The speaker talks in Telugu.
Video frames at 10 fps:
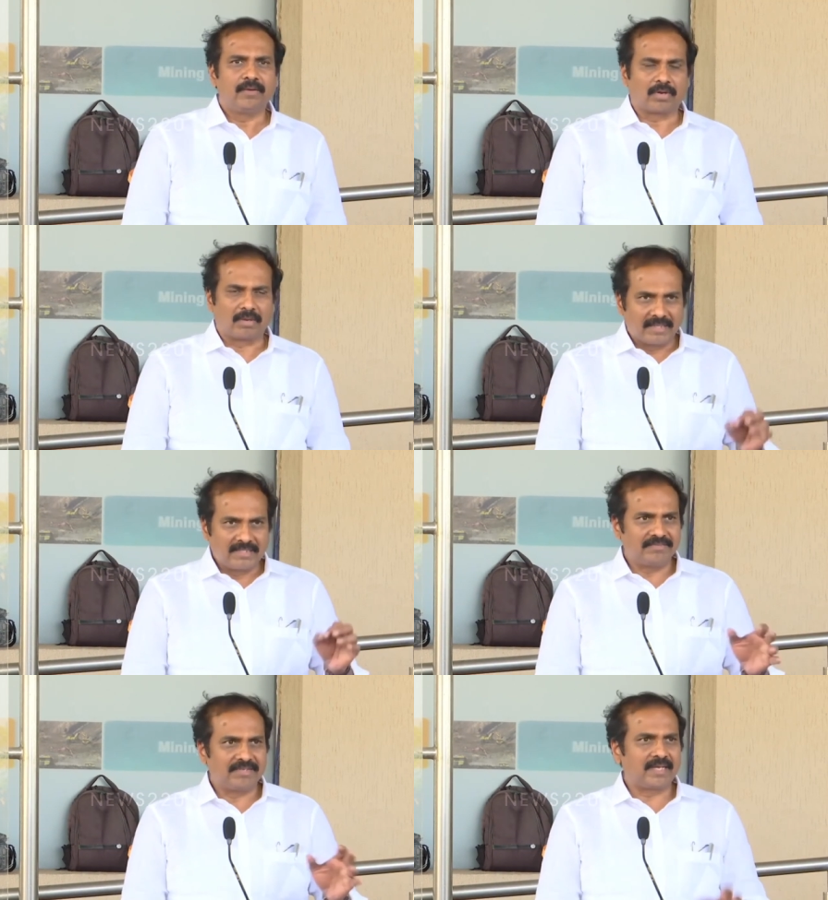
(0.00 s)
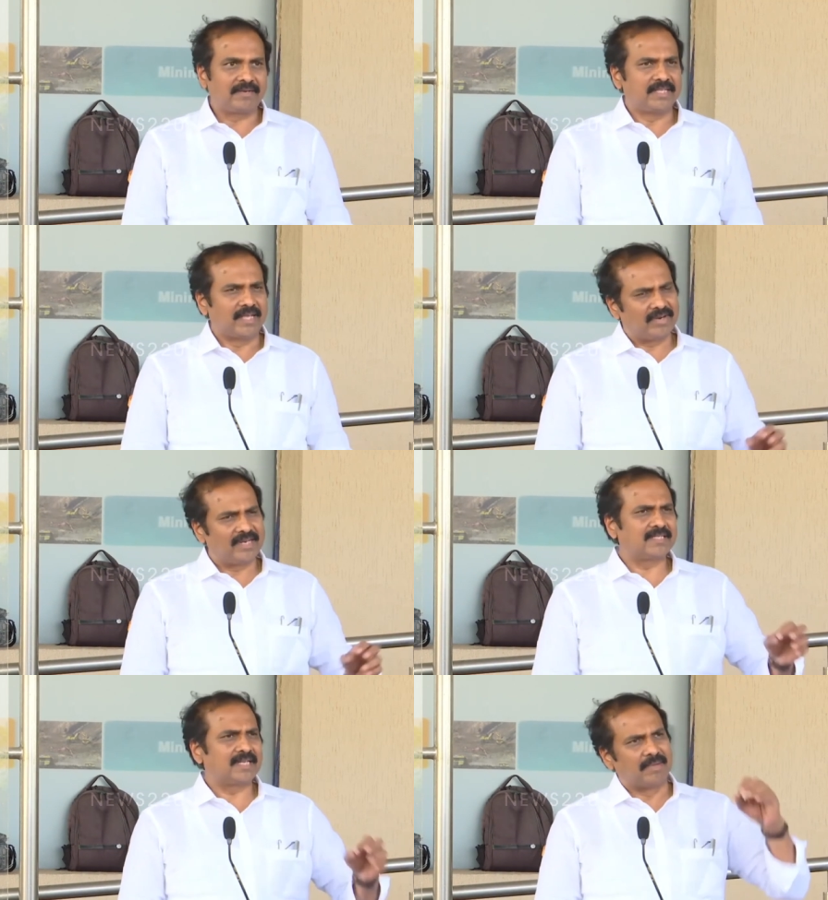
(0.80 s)
ఒక మంచి విధానం ఇది
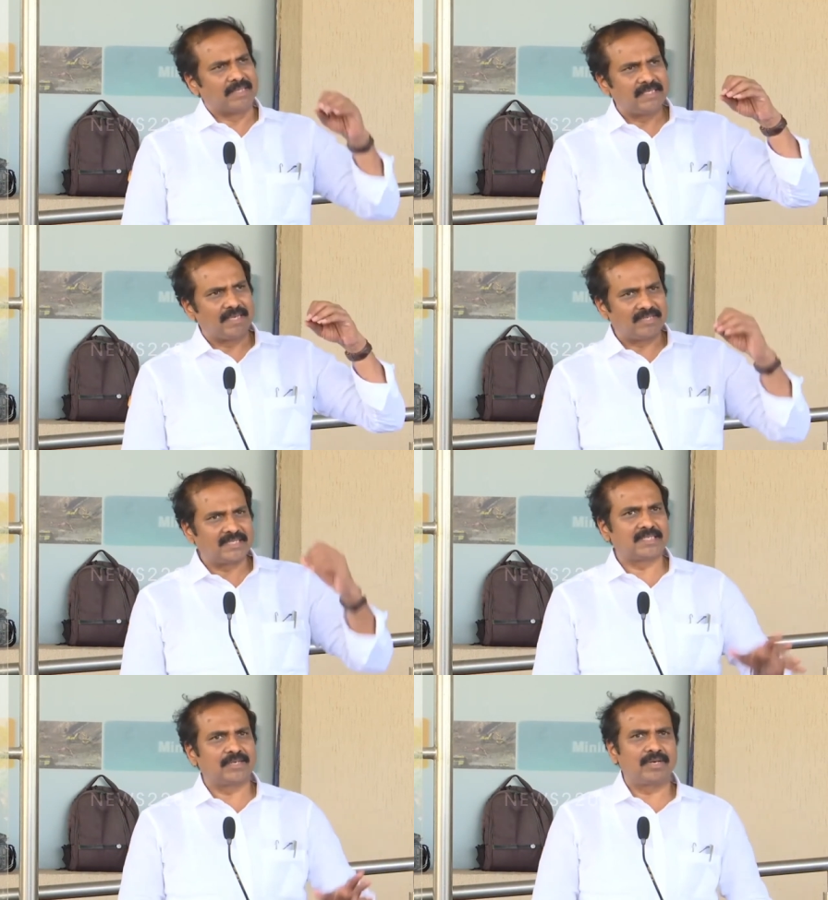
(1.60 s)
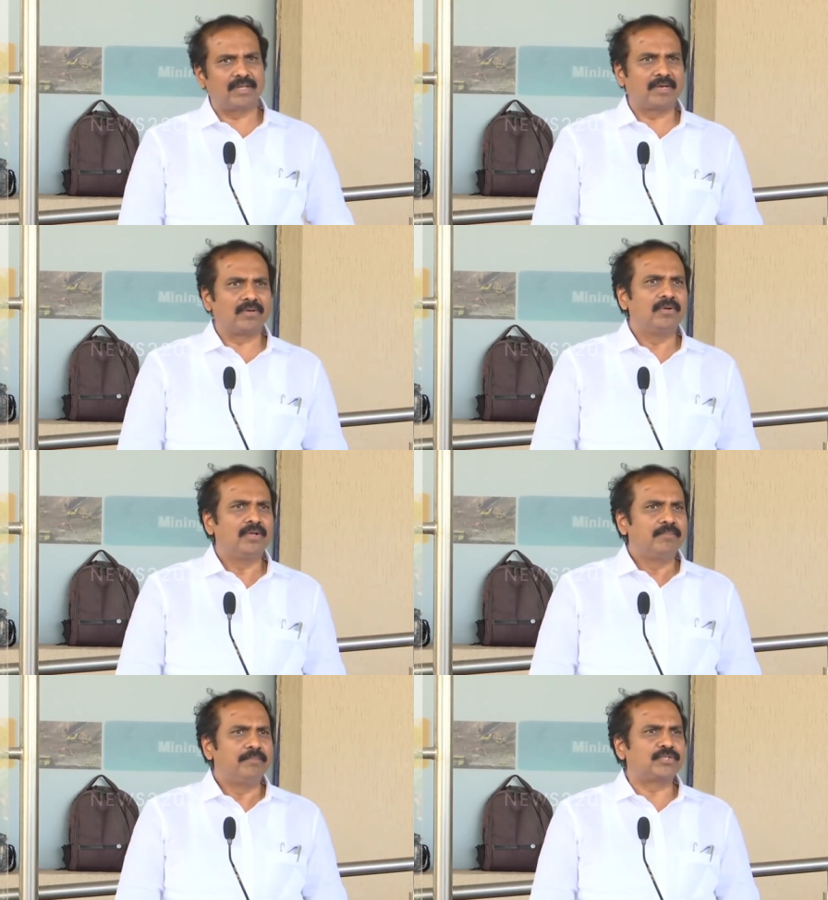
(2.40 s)
ఎవరైనా సరే మంచి ఎవరు చేసినా కూడా మనం
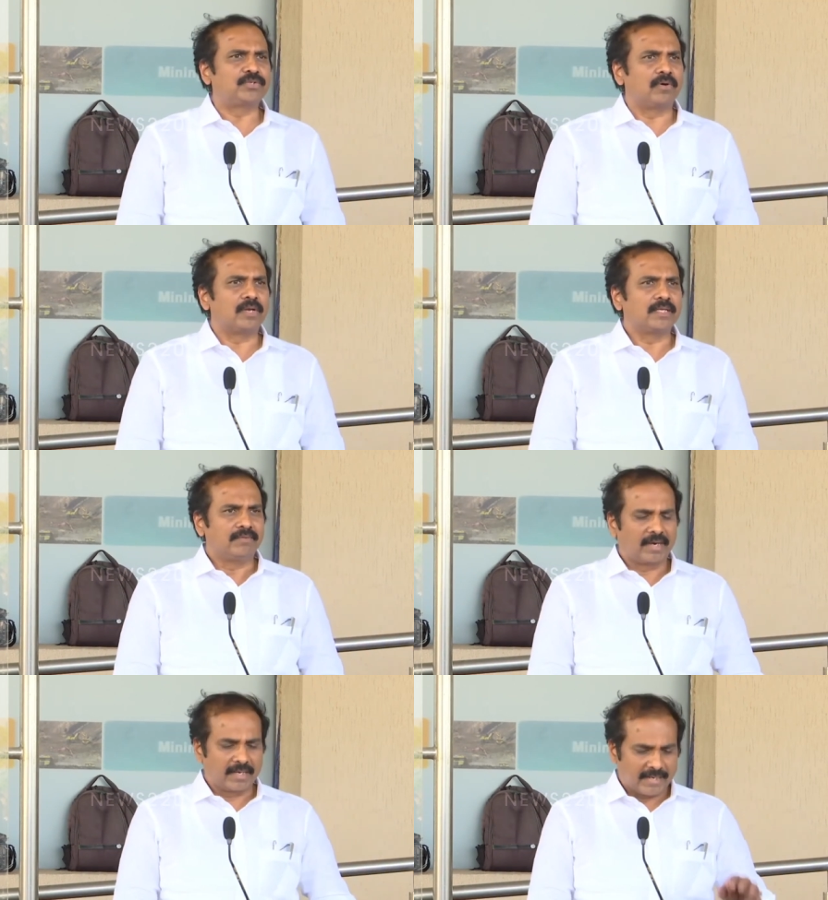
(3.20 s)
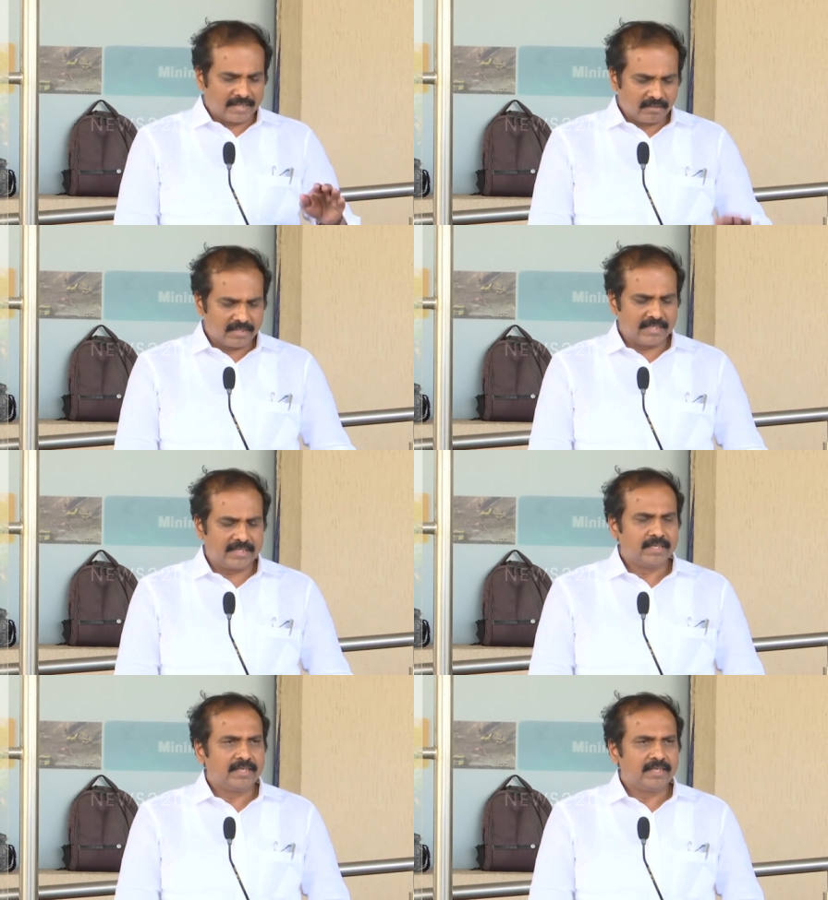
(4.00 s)
మెచ్చుకోవాలి ఇవాళ రైతుకి